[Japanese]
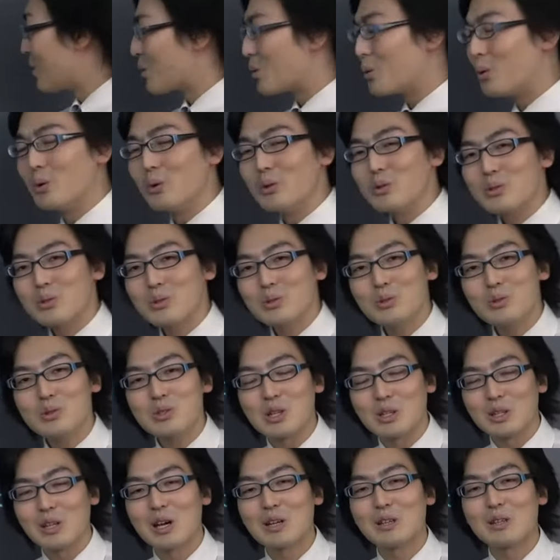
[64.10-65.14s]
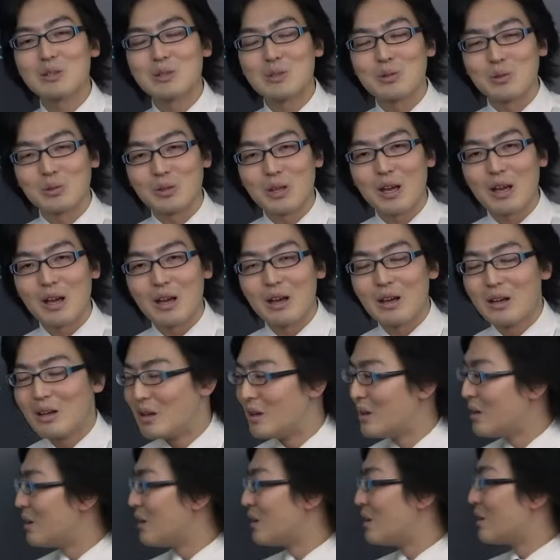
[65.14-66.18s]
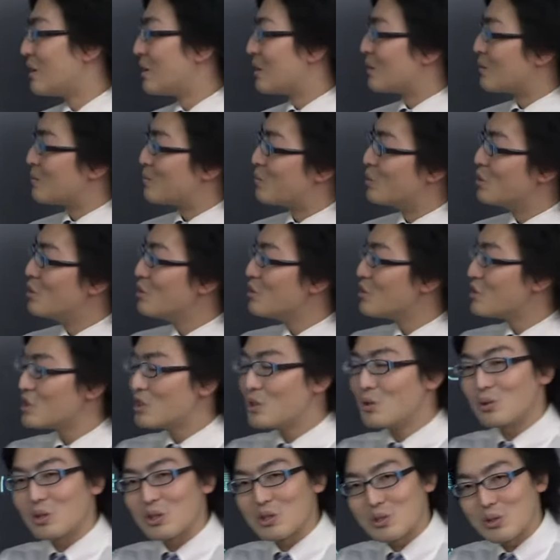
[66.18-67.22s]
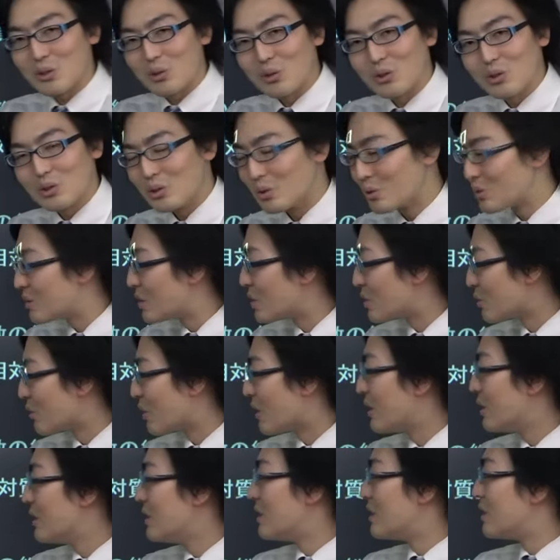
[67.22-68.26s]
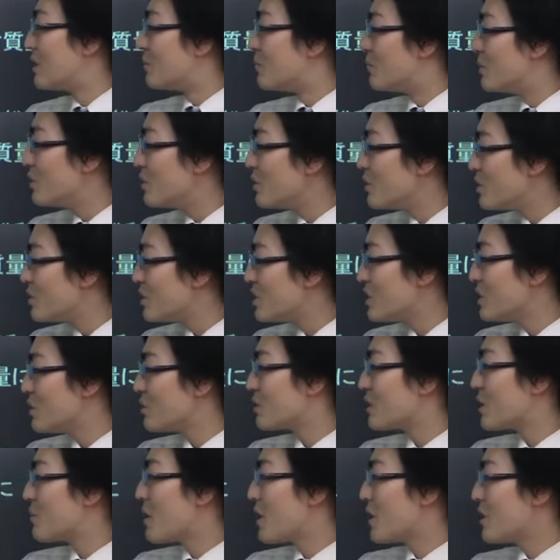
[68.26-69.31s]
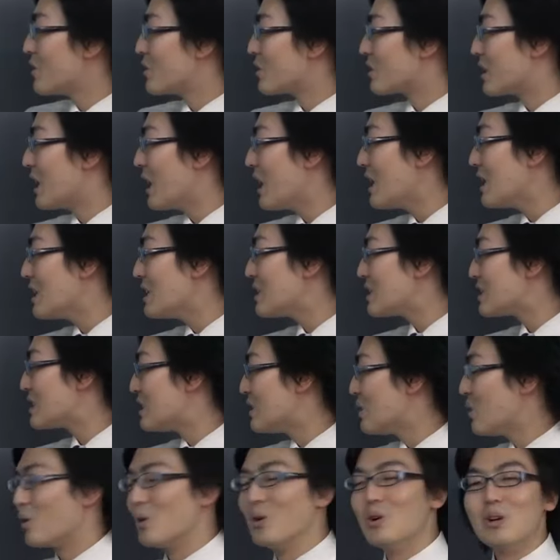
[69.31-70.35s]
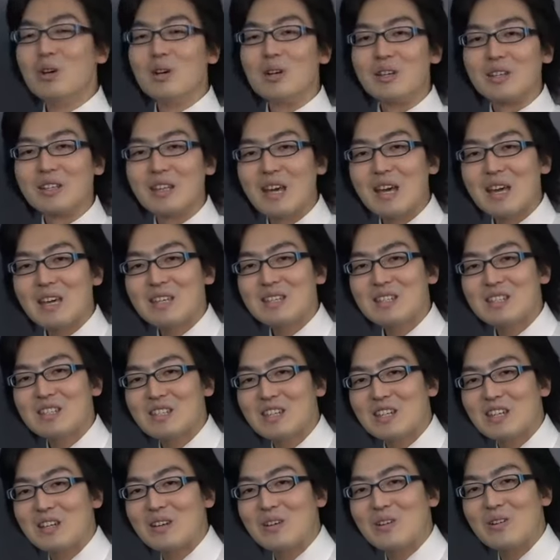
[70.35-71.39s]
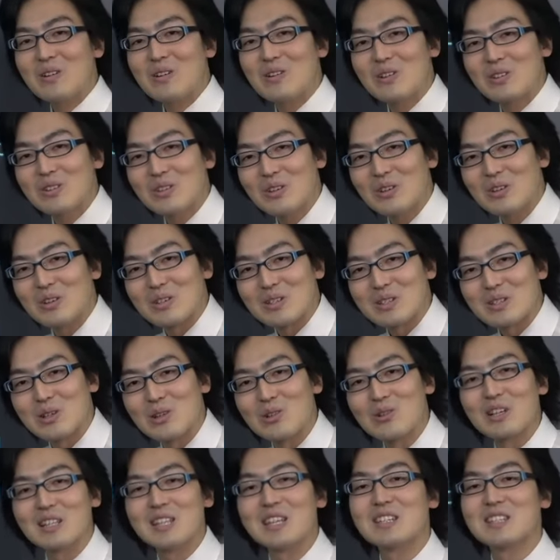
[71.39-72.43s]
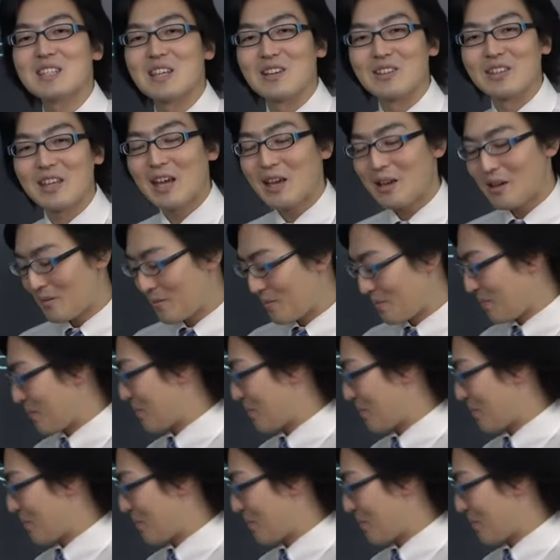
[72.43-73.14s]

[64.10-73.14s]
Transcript: 個数じゃないですよね。分子量ですよ、言ってるのは。分子に含まれる原子の原子量の総和でしたよね。